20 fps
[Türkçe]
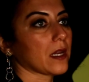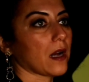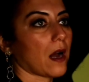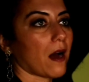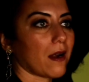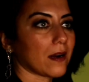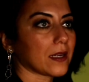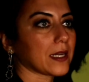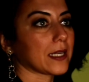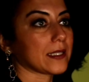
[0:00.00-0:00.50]

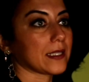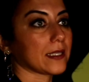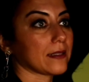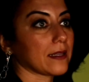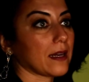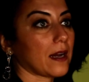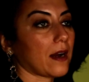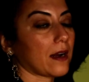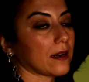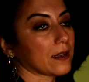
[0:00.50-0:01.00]
arkada
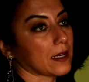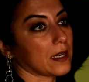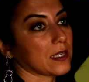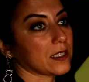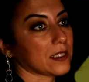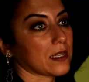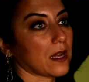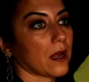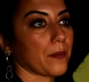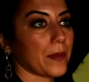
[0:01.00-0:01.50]
da
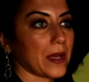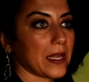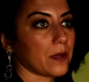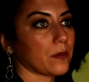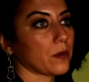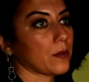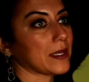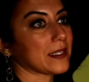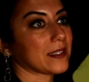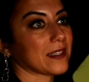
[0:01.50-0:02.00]
arkadaşlar belli
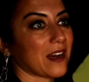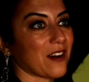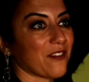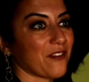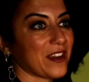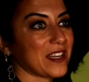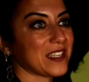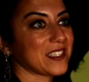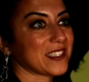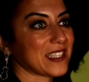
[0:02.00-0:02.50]
bir
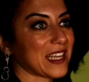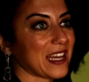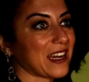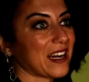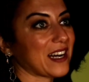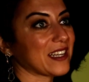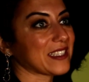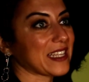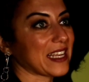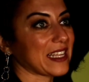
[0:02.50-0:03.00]
mesafe
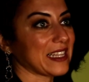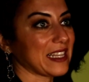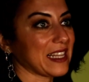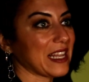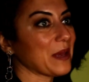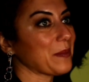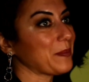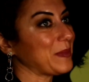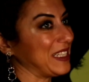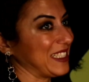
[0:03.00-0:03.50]
seyahat
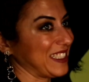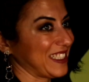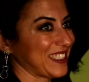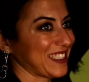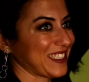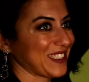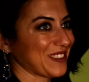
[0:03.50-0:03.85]
edilebilir.